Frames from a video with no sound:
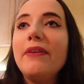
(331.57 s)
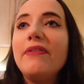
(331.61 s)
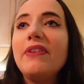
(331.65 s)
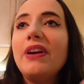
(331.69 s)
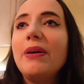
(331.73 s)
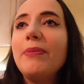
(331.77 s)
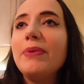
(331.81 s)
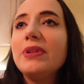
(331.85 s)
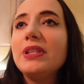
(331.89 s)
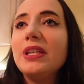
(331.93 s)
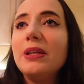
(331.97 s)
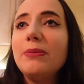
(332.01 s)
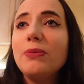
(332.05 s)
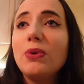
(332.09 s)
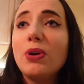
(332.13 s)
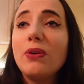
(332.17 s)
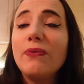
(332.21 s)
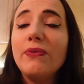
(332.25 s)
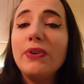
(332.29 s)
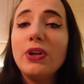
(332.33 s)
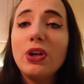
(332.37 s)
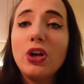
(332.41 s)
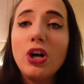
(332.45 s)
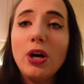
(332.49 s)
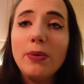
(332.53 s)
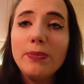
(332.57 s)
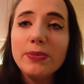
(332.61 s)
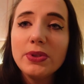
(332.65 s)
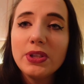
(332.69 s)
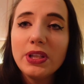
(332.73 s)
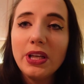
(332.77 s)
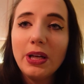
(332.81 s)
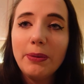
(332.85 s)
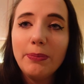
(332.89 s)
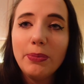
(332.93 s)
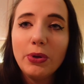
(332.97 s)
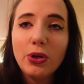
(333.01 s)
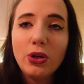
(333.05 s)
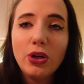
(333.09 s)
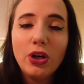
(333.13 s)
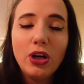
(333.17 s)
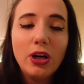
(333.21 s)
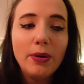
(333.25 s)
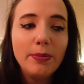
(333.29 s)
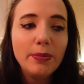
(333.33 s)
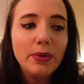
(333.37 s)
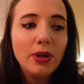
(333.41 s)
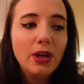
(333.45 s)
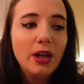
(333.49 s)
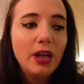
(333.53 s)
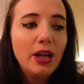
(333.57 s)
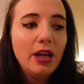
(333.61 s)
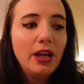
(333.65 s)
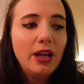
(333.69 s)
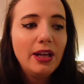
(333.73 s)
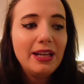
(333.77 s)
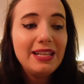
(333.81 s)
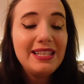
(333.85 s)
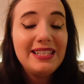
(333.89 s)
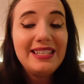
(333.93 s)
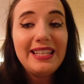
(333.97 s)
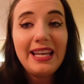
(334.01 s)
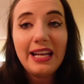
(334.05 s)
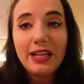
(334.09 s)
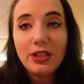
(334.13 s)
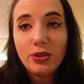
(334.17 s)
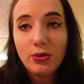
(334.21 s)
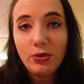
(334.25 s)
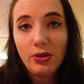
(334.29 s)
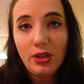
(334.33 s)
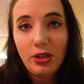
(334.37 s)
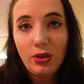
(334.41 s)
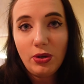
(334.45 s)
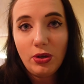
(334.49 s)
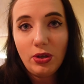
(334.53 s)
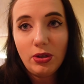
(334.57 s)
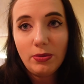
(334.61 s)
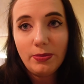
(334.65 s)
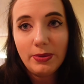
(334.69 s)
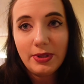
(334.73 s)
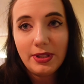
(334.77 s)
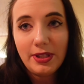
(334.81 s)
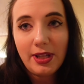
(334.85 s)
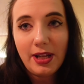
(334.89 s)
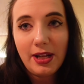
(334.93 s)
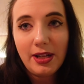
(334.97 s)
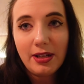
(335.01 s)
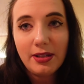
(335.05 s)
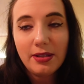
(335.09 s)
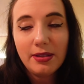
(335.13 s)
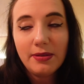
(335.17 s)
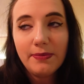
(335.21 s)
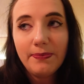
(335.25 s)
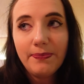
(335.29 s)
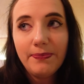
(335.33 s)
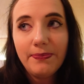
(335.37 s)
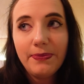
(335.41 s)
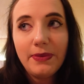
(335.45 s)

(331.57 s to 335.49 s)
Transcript: Wir haben jetzt eben noch einen Willkommensdrink bekommen. 600 Euro bezahlt.